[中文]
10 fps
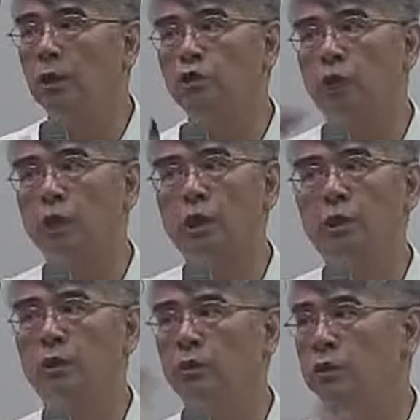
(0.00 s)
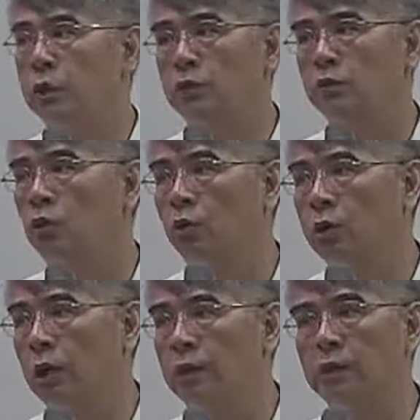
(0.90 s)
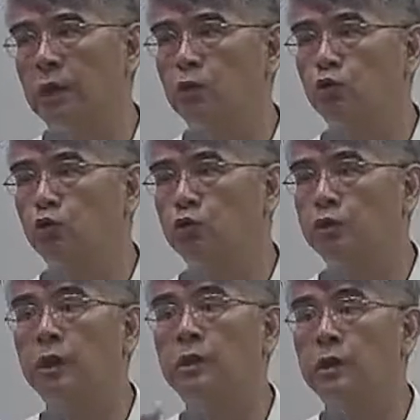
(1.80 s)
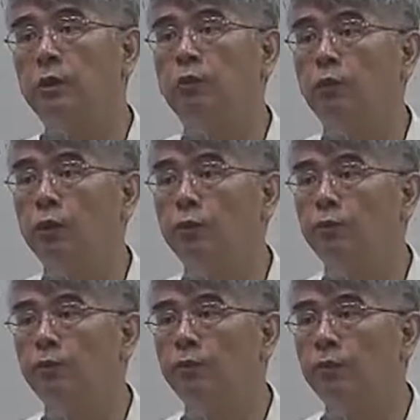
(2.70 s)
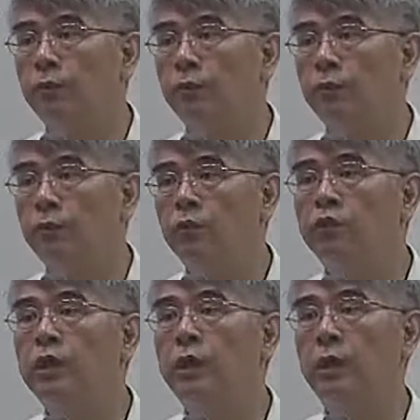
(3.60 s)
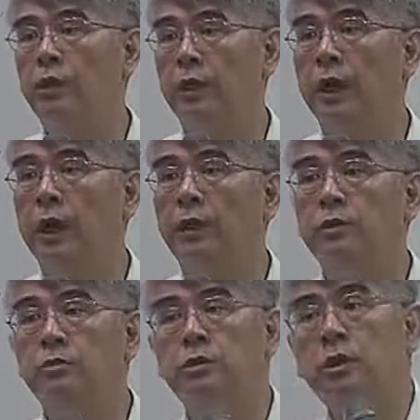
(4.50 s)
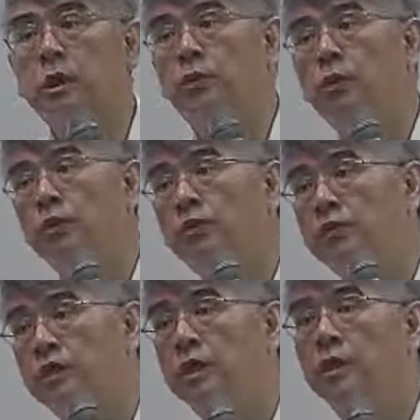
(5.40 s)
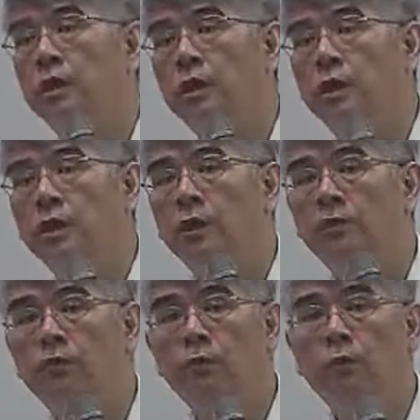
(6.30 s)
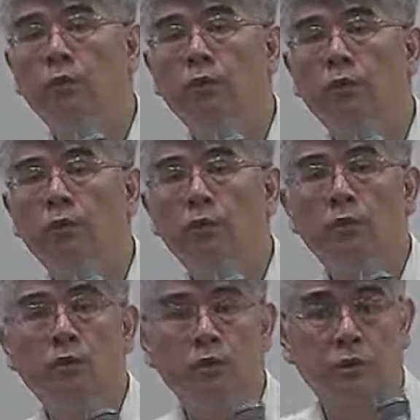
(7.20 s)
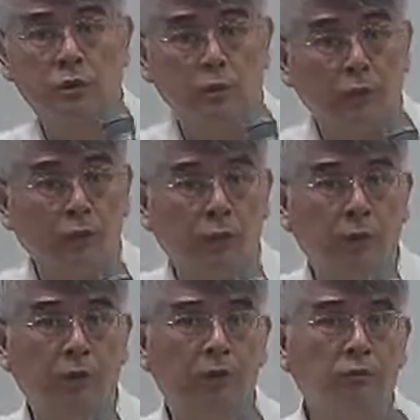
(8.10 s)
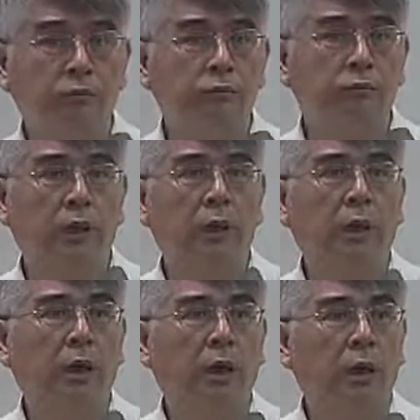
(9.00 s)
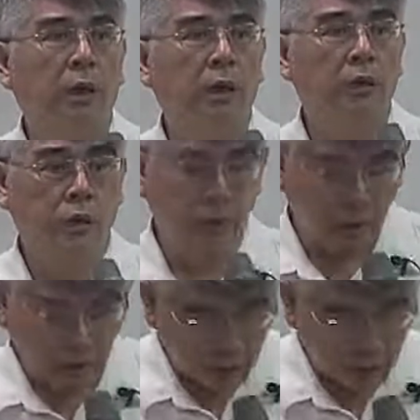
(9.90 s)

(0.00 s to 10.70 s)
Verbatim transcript: 多少个点，我就找同样的点数去跟你相呼应，去测验你，看看是不是跟我的 Z 的分布是相对的。结果你看，